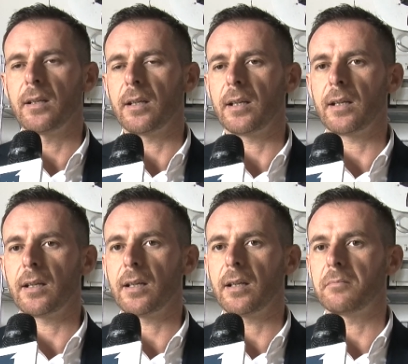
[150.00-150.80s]

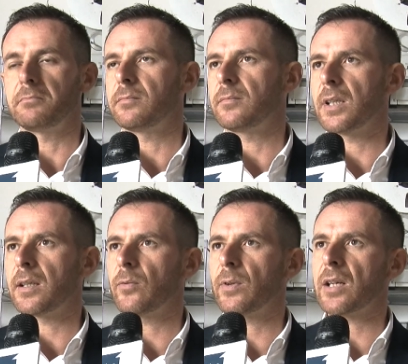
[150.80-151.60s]
eh,
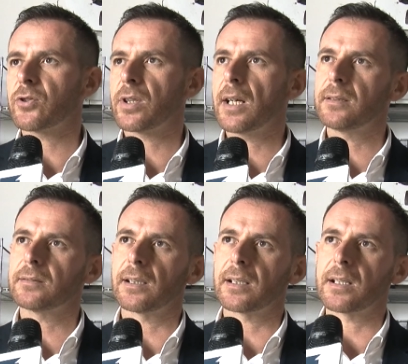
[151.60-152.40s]
è una
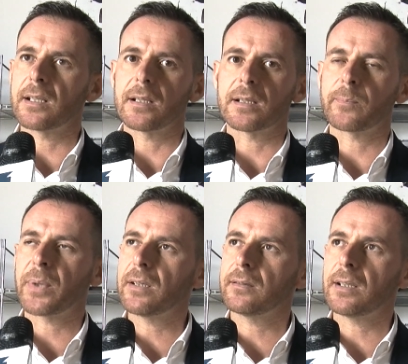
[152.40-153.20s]
scelta che
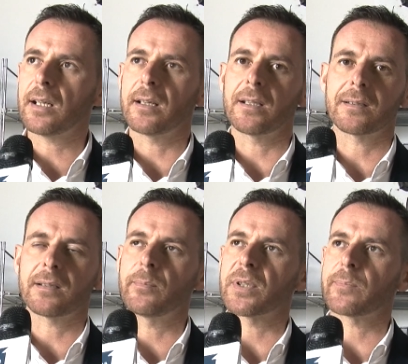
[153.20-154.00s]
spetta e è
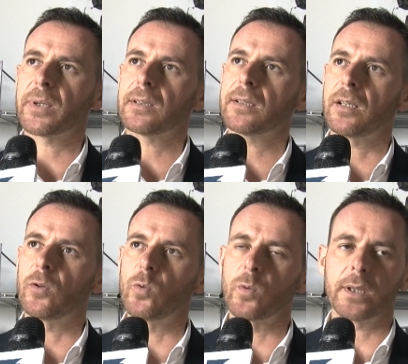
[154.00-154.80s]
sempre spettata a
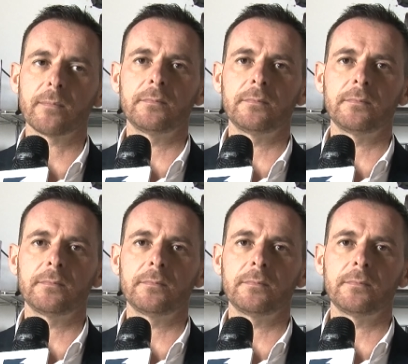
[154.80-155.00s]
lui